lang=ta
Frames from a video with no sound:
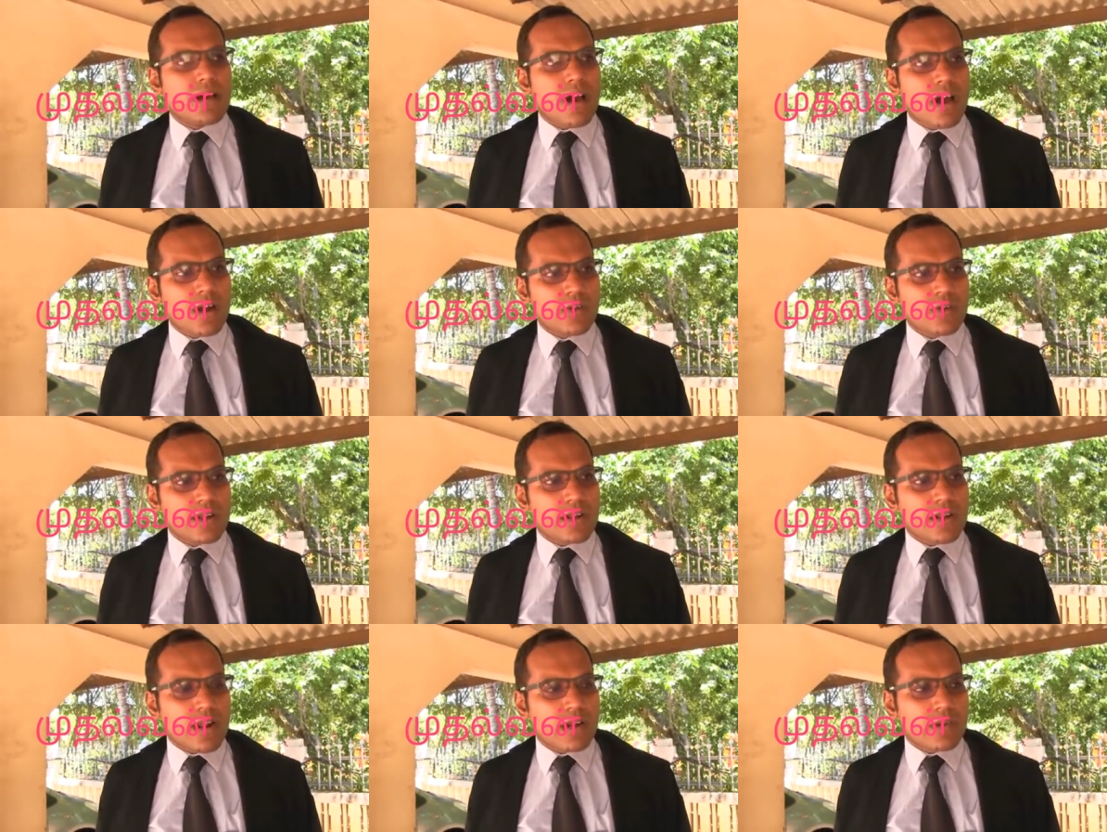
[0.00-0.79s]

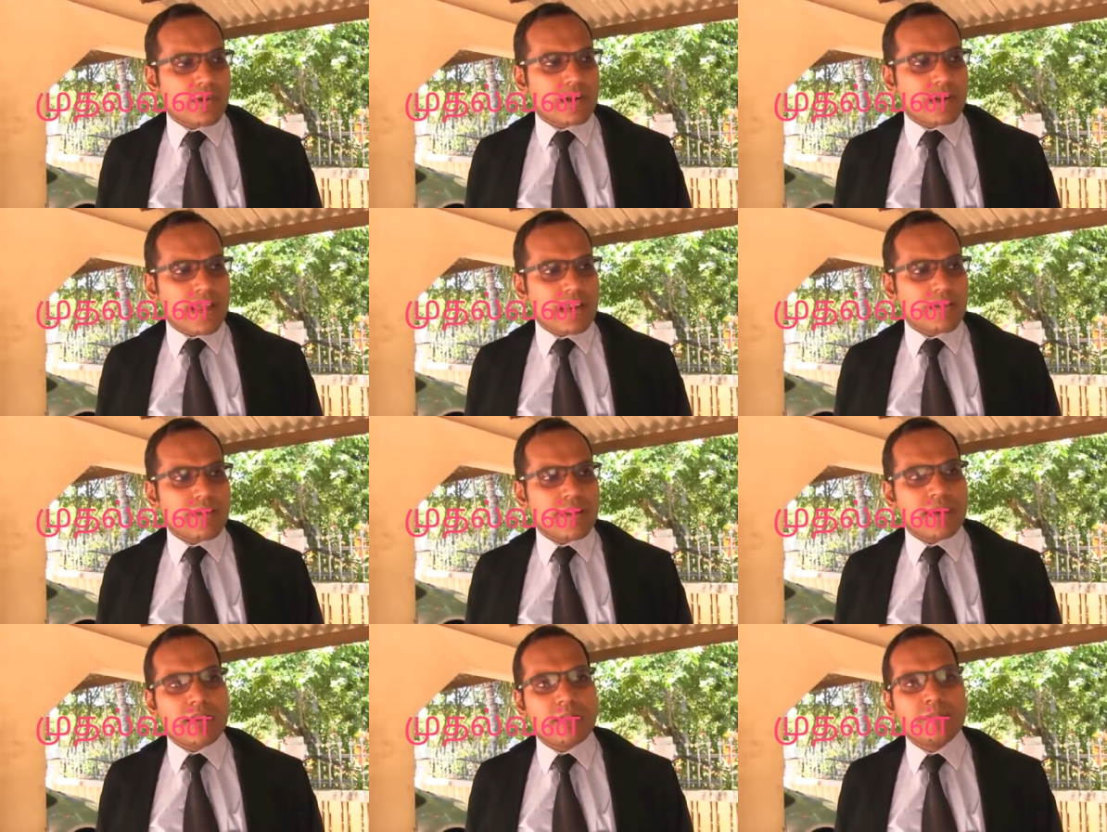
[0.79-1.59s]
ஆளுநர் ஆளுநரின்
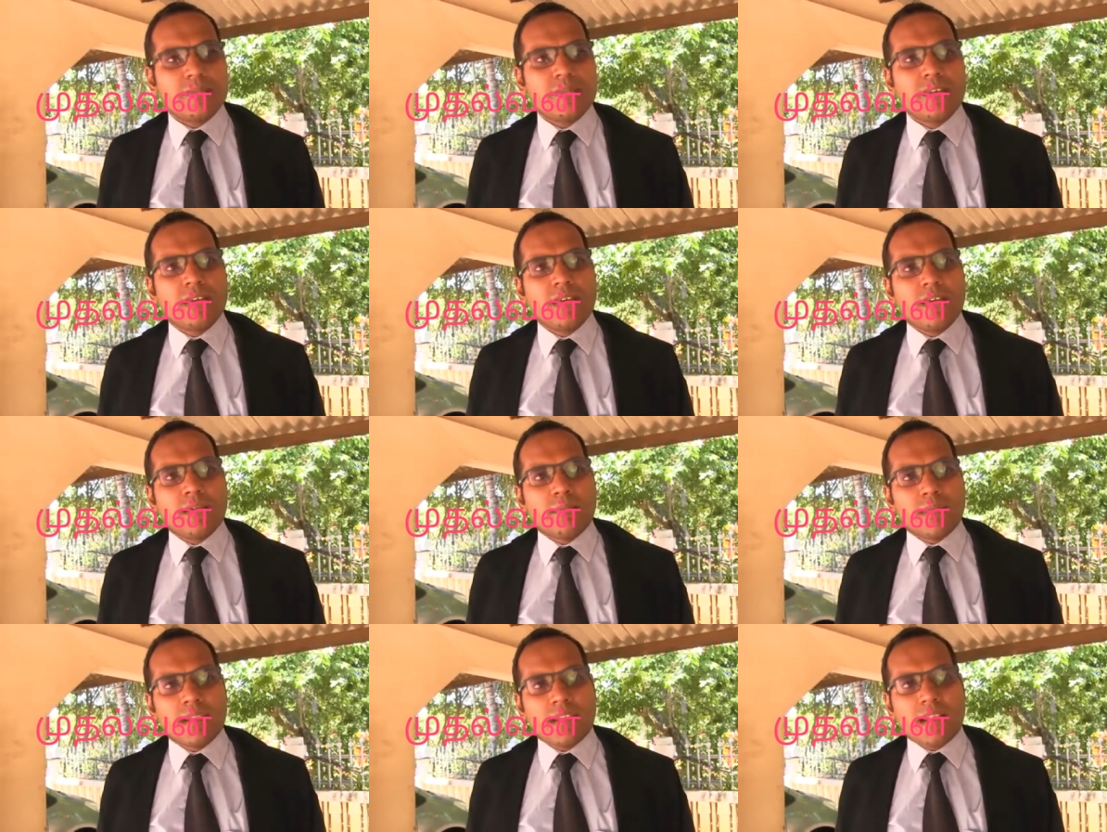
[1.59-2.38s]
அலுவலகம்
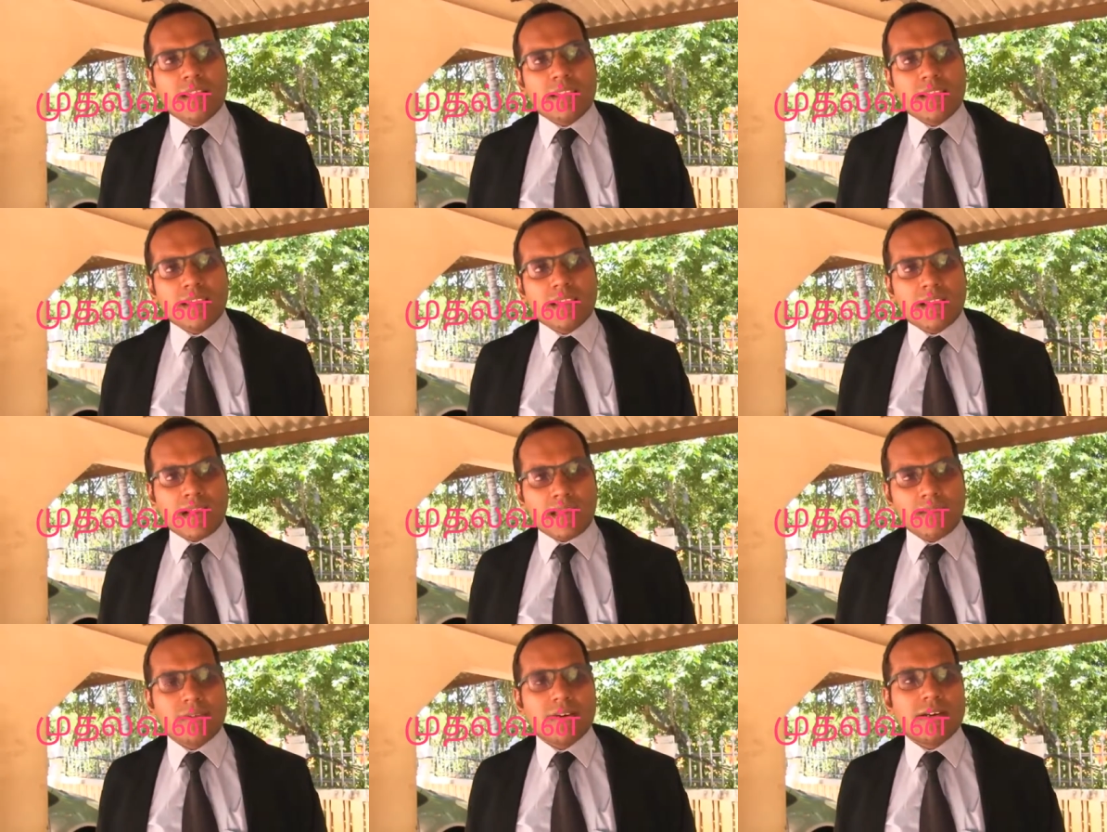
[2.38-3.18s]
பின்னர் அதனை
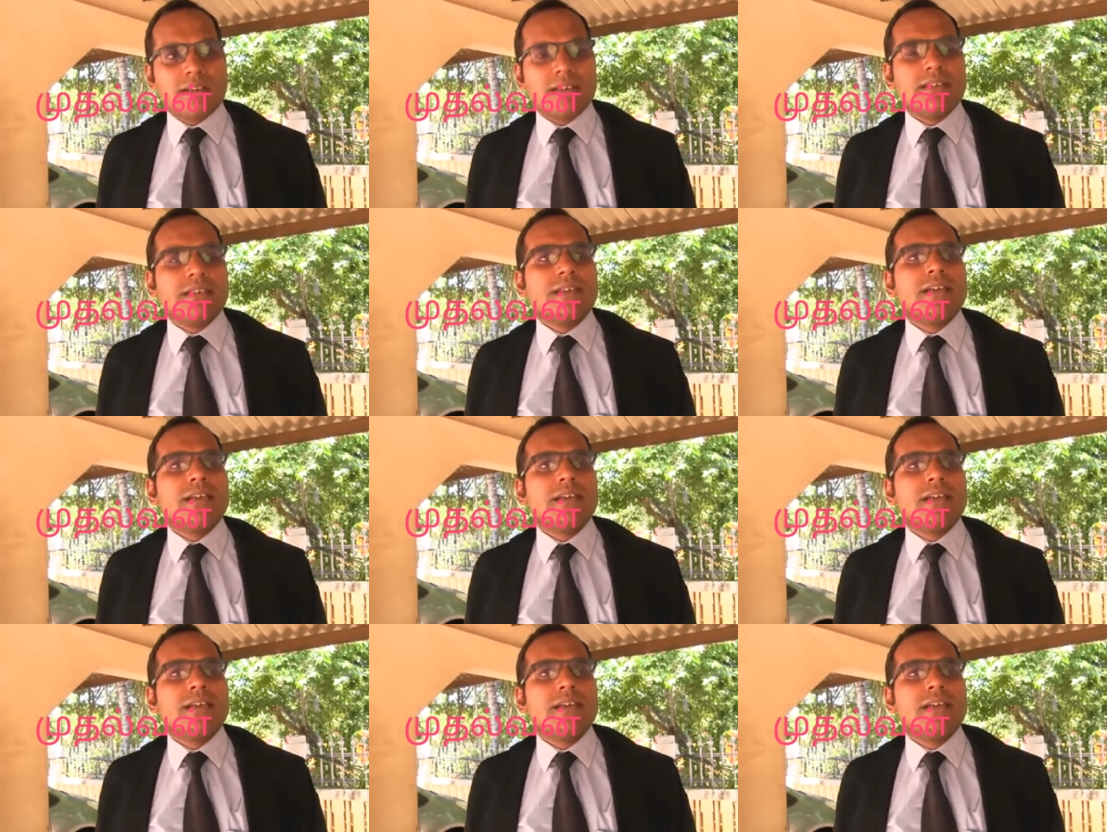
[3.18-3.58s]
கைவிட்டு